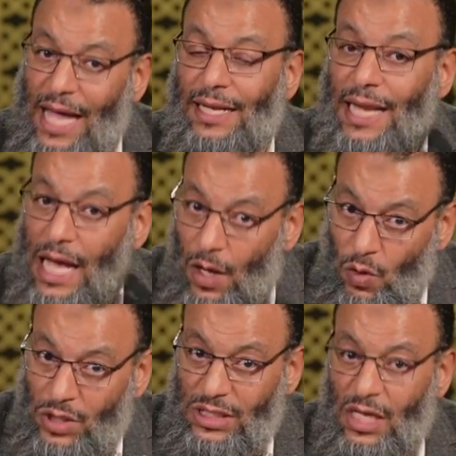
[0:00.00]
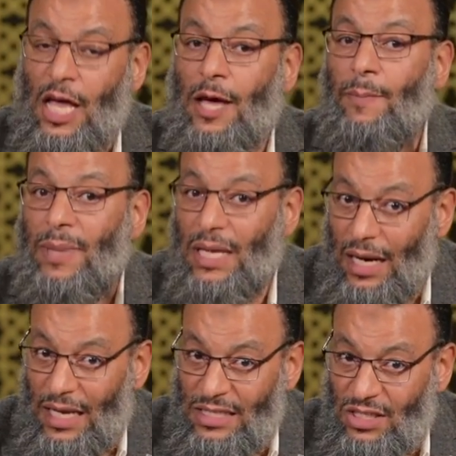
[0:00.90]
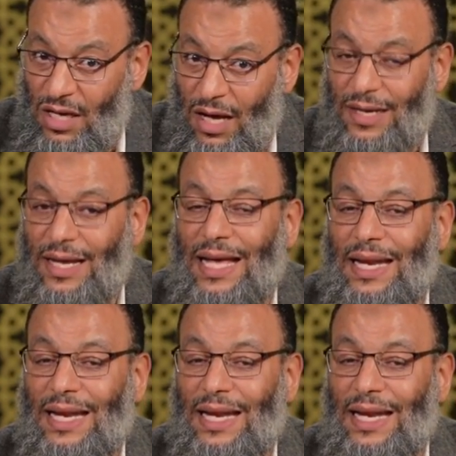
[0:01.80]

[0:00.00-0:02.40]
أن نأخذ من الأنصار نعم.